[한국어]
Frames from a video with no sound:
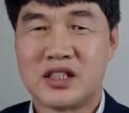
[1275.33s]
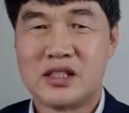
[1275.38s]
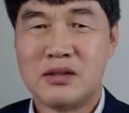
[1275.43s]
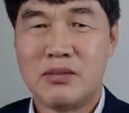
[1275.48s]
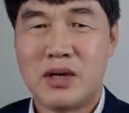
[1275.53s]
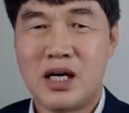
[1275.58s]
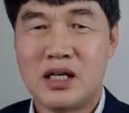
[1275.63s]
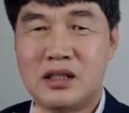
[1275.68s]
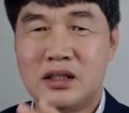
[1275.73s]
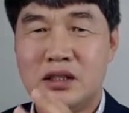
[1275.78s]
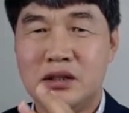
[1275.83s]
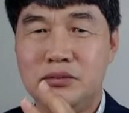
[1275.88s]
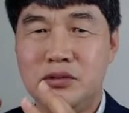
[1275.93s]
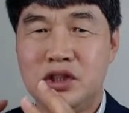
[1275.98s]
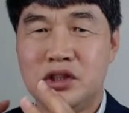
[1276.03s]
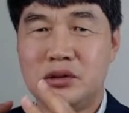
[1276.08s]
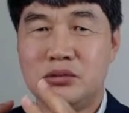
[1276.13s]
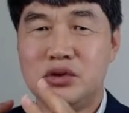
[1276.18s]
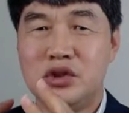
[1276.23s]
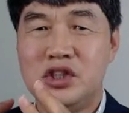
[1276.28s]
그만큼
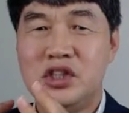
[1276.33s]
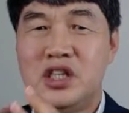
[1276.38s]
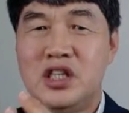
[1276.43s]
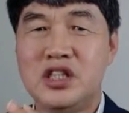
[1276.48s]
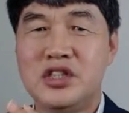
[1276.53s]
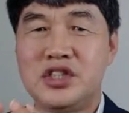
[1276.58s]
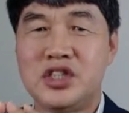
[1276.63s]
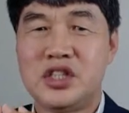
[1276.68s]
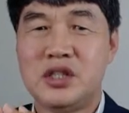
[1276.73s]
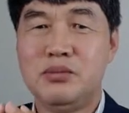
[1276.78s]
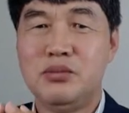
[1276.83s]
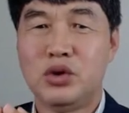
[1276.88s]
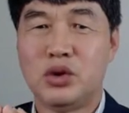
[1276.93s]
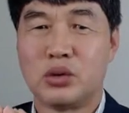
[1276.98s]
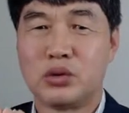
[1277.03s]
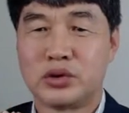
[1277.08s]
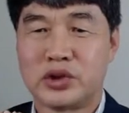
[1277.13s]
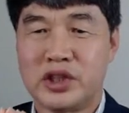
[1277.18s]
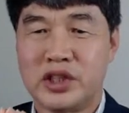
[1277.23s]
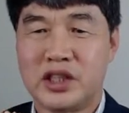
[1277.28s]
여러분
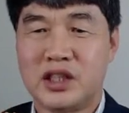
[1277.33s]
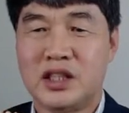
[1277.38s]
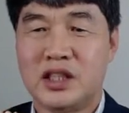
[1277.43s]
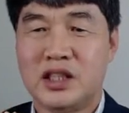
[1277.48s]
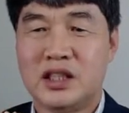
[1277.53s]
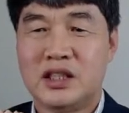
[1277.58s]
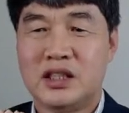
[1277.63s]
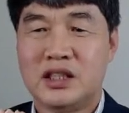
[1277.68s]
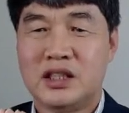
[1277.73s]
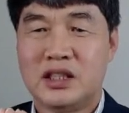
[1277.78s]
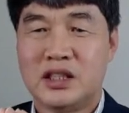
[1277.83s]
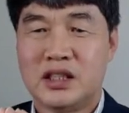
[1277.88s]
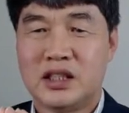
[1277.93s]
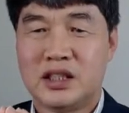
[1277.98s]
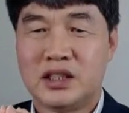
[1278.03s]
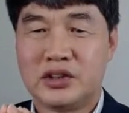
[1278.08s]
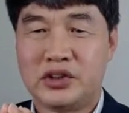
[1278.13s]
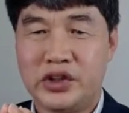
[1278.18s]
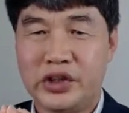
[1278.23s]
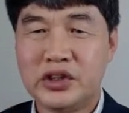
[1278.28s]
일심동체가
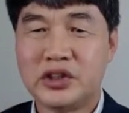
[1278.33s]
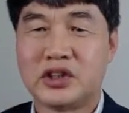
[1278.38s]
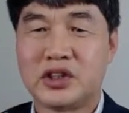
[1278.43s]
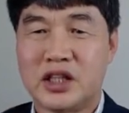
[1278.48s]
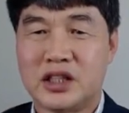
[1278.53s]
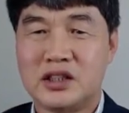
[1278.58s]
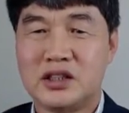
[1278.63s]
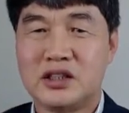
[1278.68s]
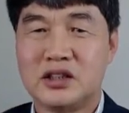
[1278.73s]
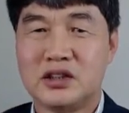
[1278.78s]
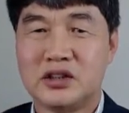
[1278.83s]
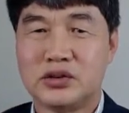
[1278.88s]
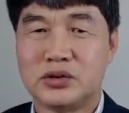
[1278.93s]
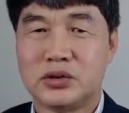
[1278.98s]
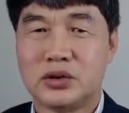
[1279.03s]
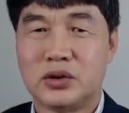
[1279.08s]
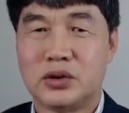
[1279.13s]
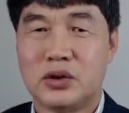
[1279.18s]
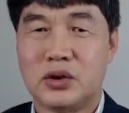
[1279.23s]
아, 되었다는 거죠.